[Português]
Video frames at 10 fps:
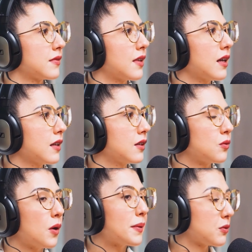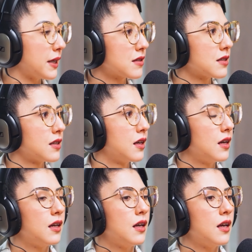né? Não é uma doença.
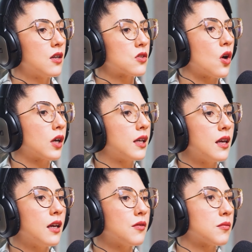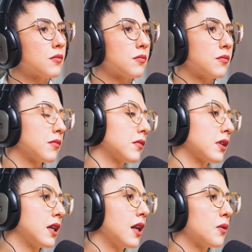Só que, que